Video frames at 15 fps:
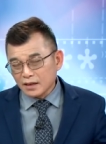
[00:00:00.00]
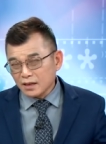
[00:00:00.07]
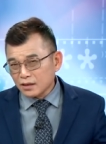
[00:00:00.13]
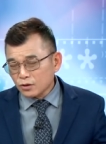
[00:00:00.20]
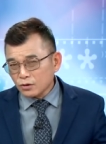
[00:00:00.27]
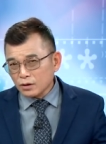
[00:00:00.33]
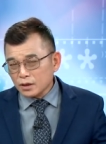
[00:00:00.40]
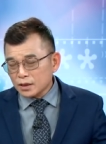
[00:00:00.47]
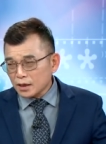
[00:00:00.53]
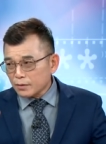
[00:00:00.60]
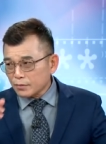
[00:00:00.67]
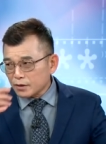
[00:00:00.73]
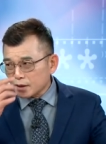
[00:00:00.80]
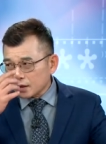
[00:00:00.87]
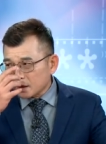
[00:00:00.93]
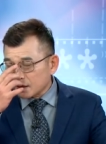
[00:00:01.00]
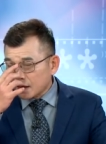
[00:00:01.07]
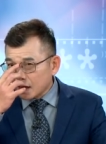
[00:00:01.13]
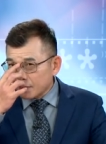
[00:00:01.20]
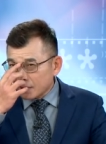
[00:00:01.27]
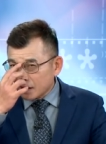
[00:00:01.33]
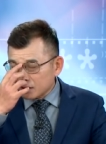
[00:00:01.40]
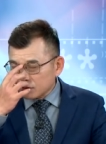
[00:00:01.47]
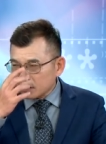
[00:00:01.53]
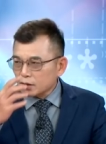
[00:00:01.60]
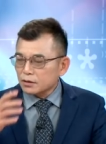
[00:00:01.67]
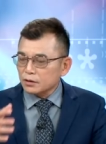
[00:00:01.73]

那很多人现在目前很害怕，说啊，